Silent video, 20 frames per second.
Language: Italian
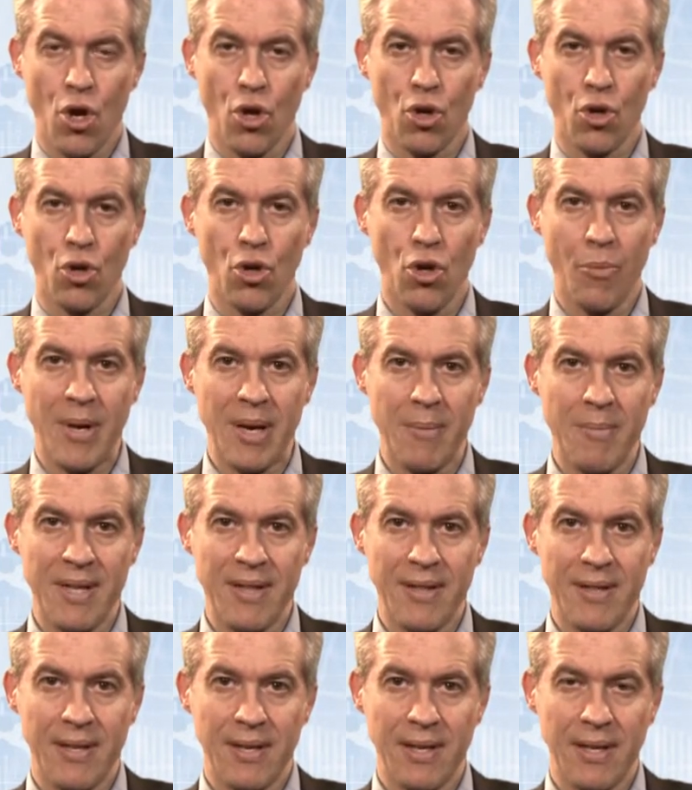
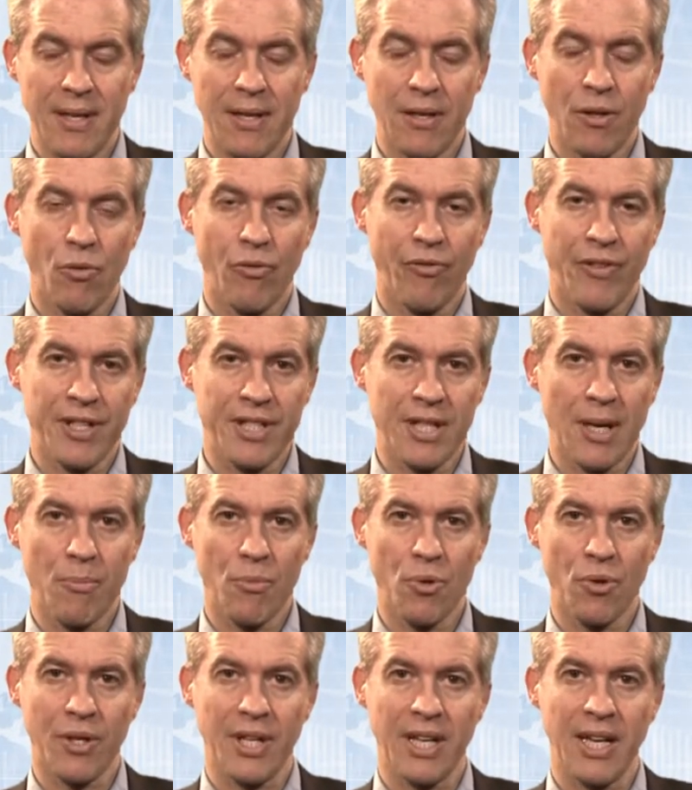Globalmente
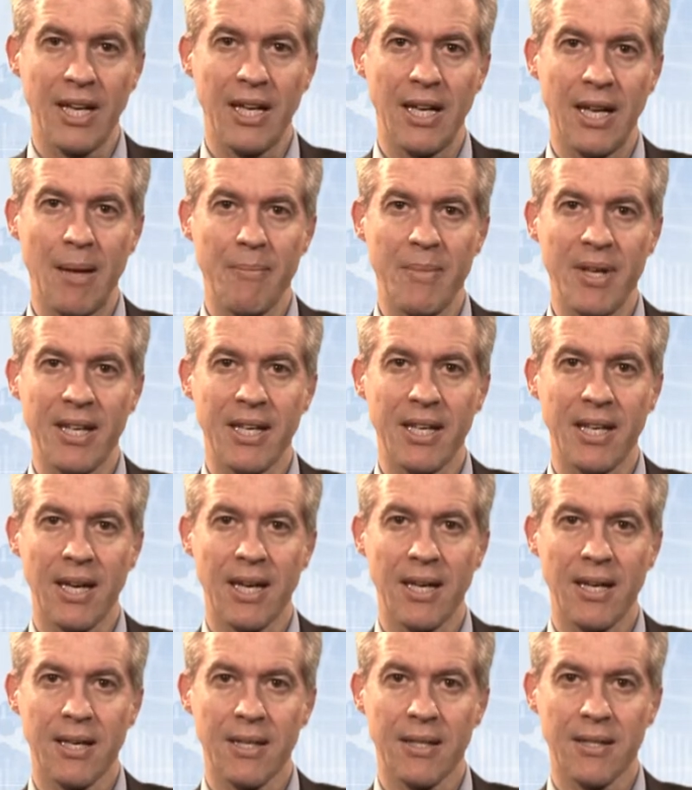vediamo che
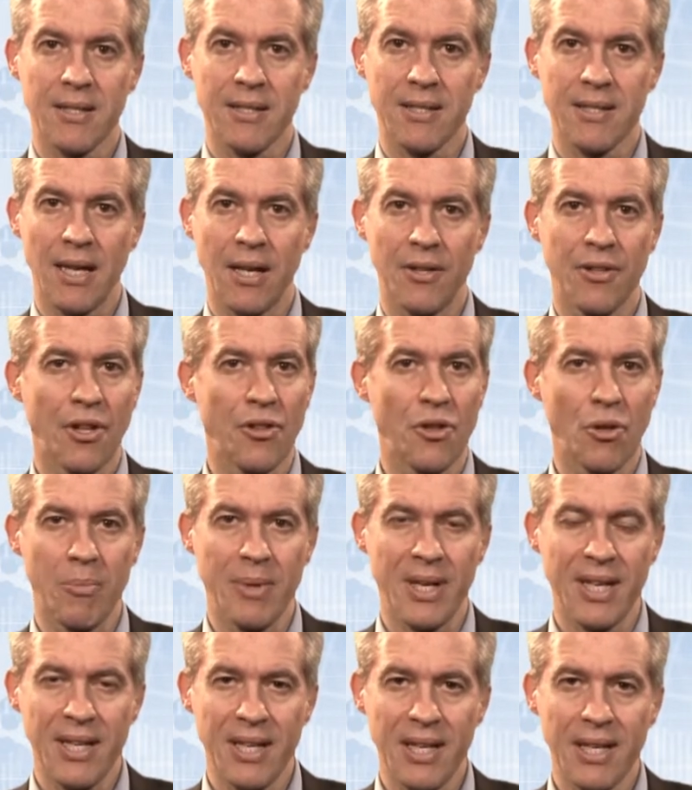l'America sta andando
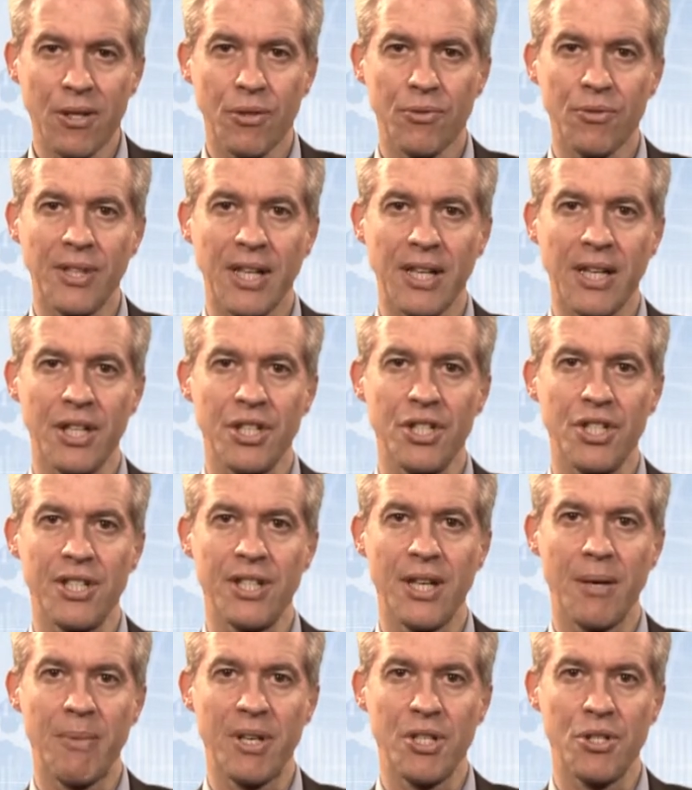bene con una
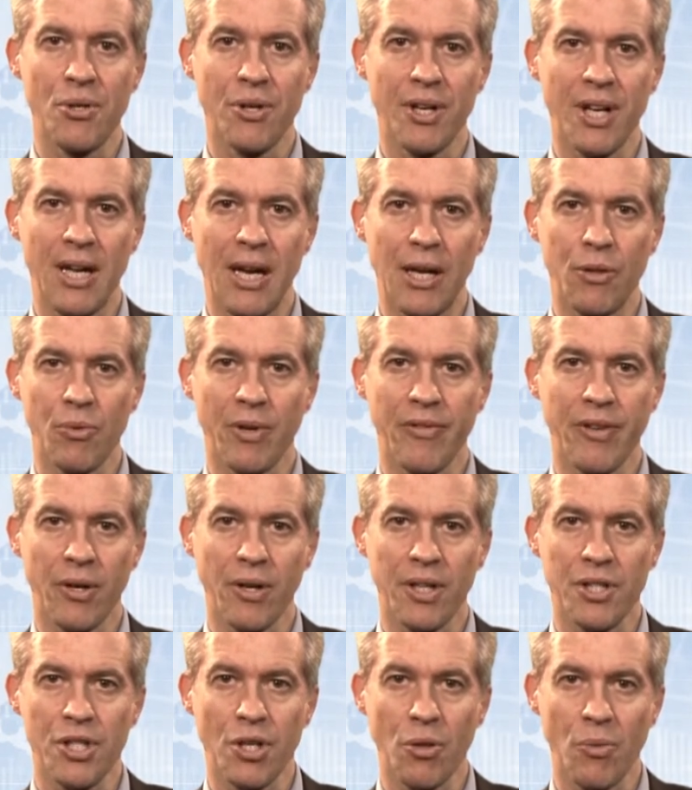crescita maggiore al
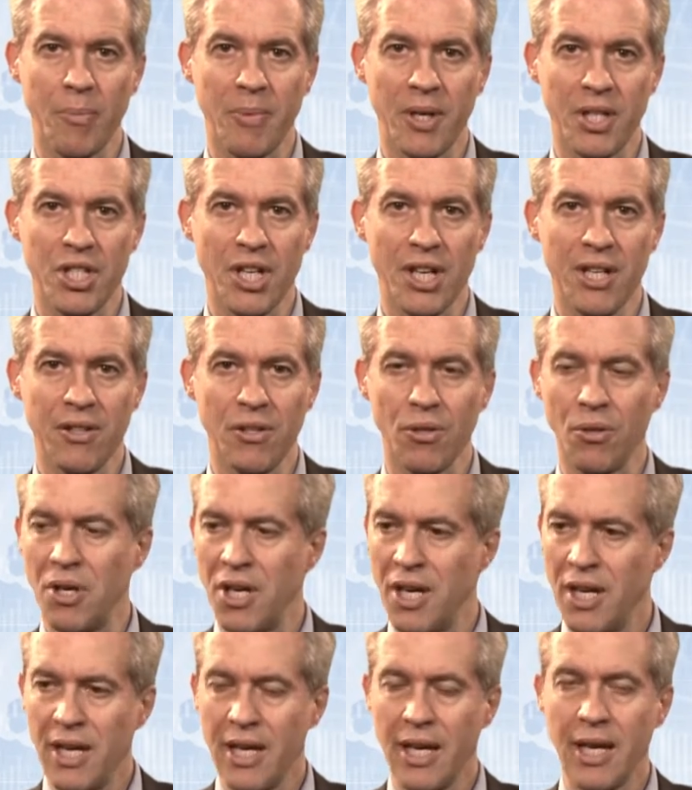2,5%
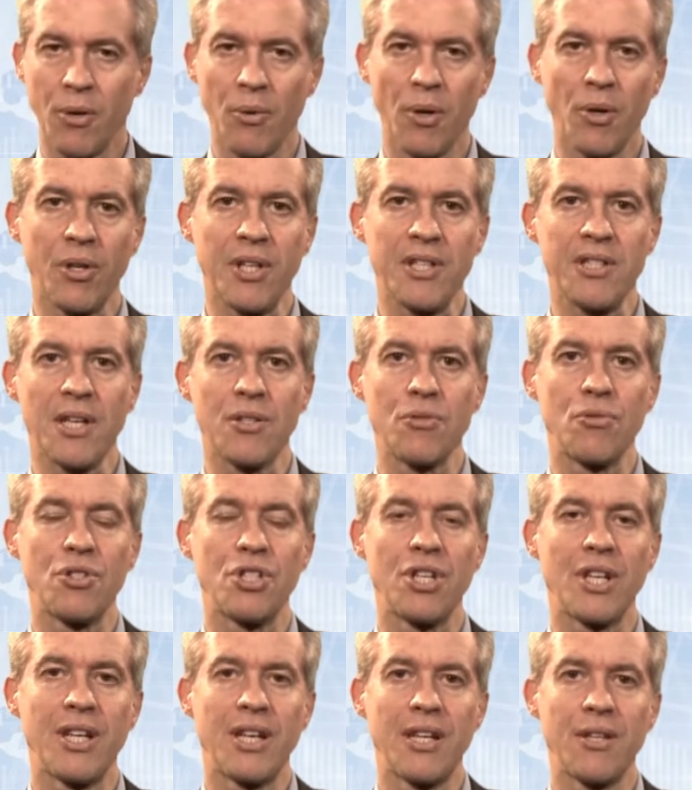e quello che sta
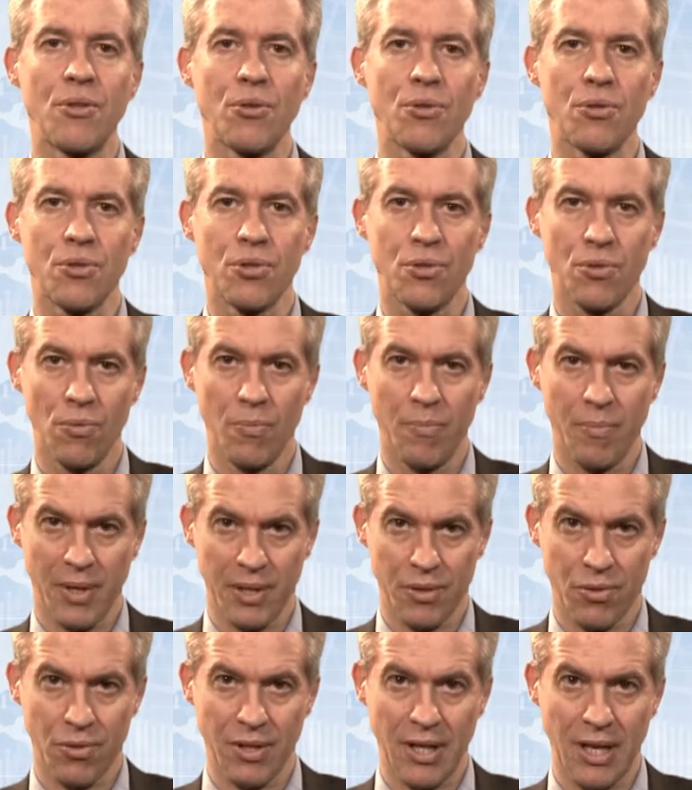succedendo sul
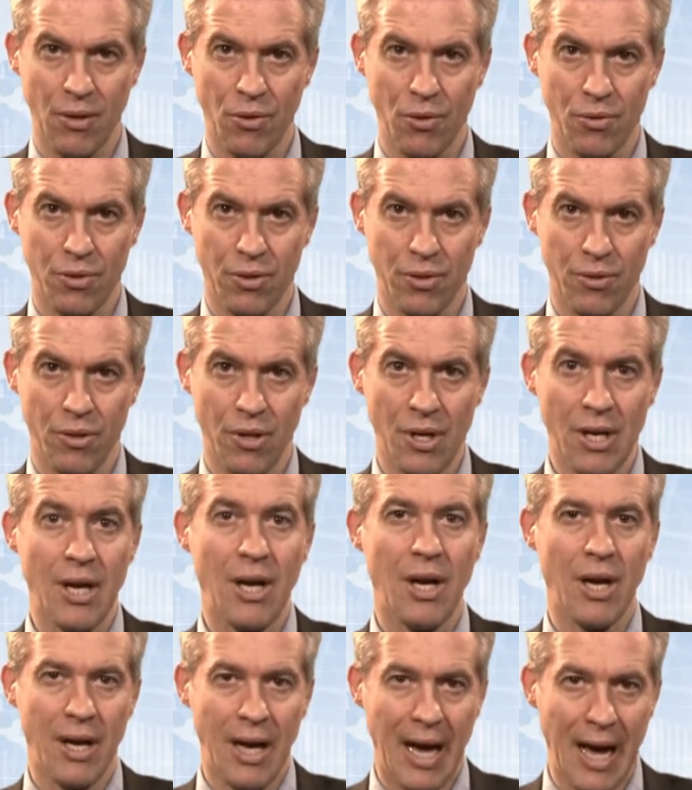prezzo dell'olio
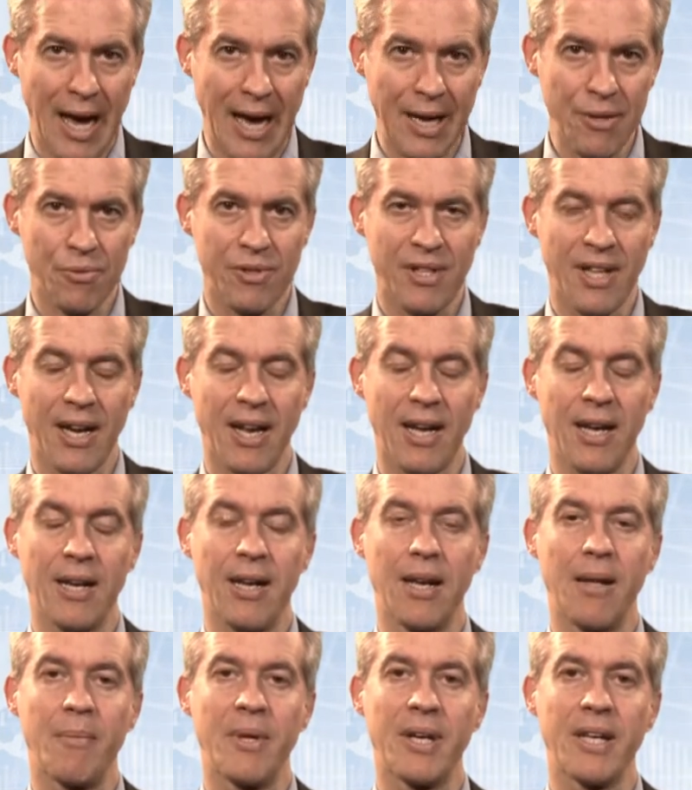aiuterà
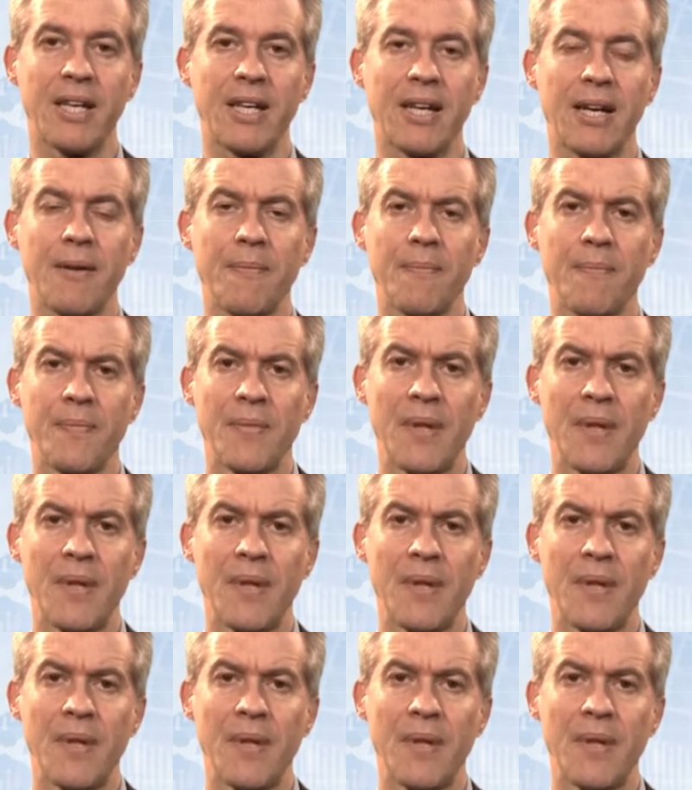l'America.